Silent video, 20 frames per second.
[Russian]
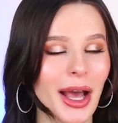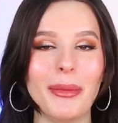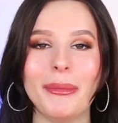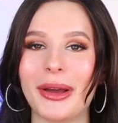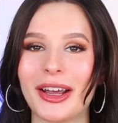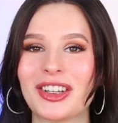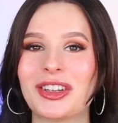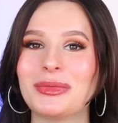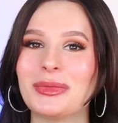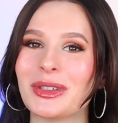
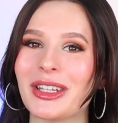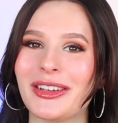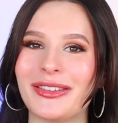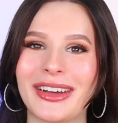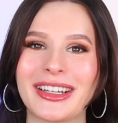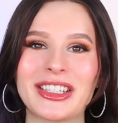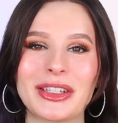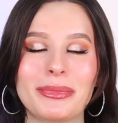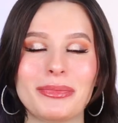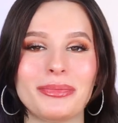Поэтому
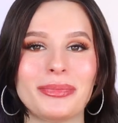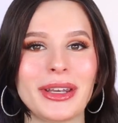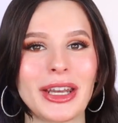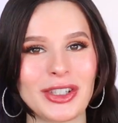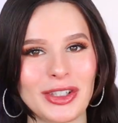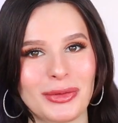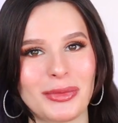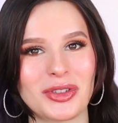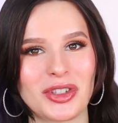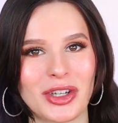давайте
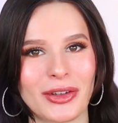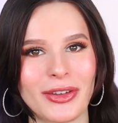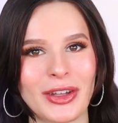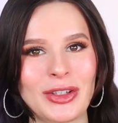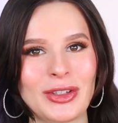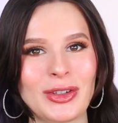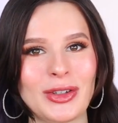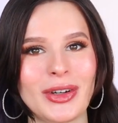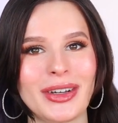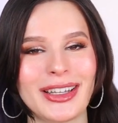перейдем уже к
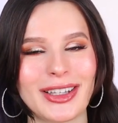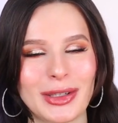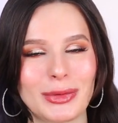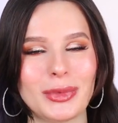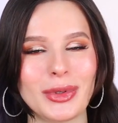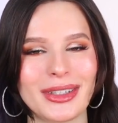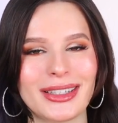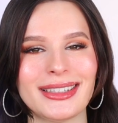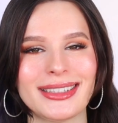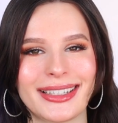видео. Это
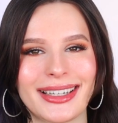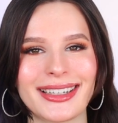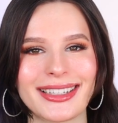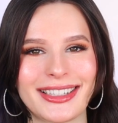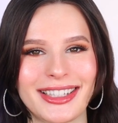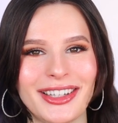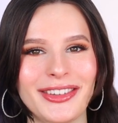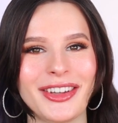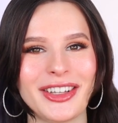будет интересное